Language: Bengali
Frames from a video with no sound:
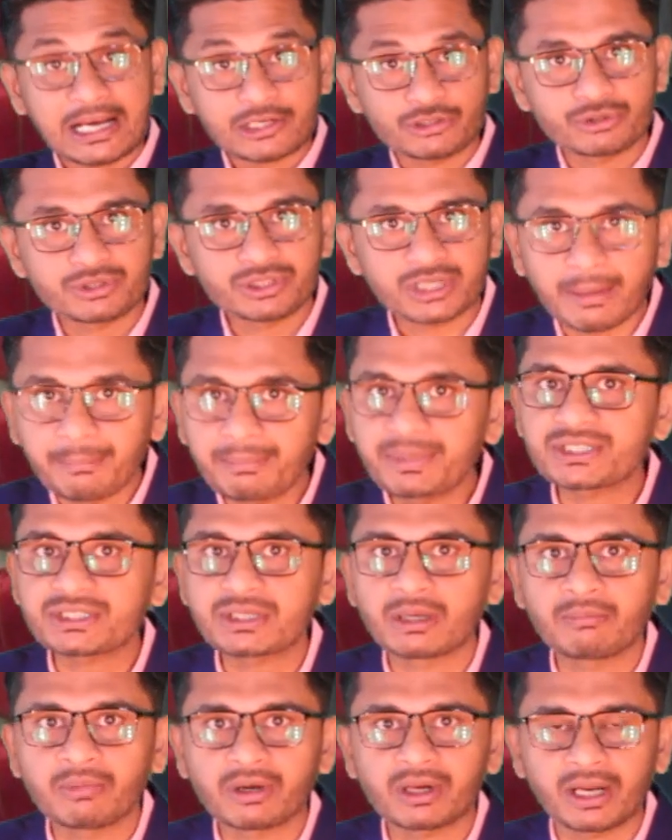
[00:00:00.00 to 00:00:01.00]
একশো ছাব্বিশ
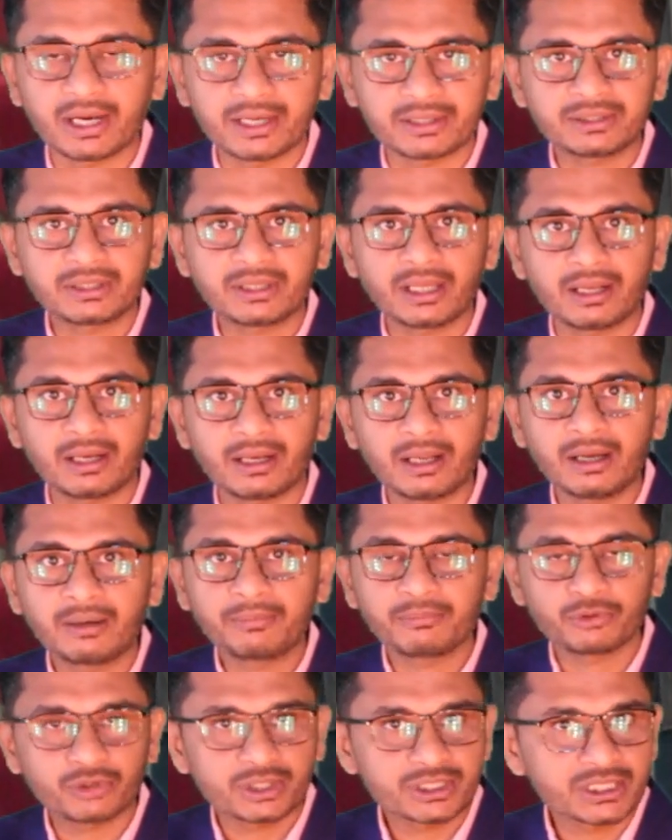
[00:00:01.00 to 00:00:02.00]
নম্বর আয়াতে আল্লাহ
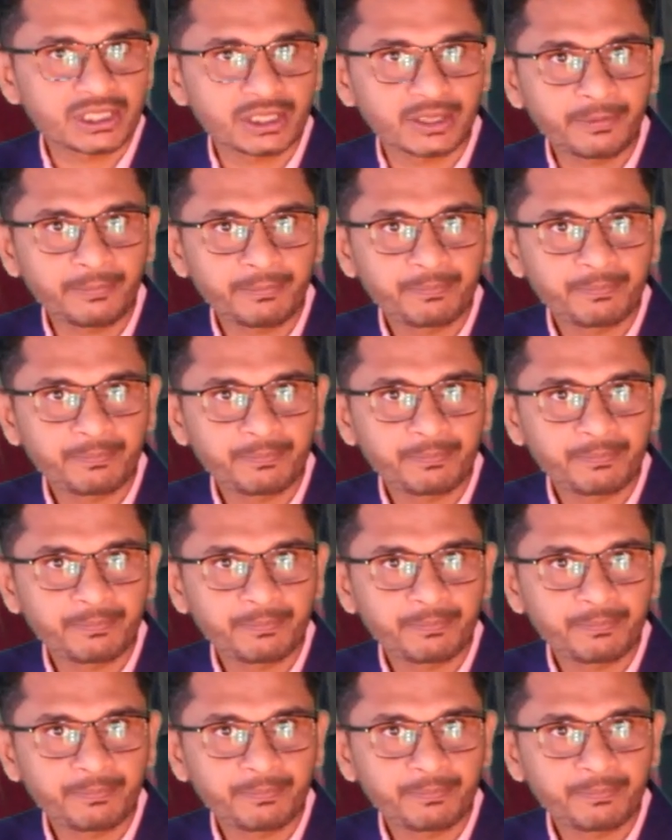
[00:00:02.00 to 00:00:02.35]
বলেছেন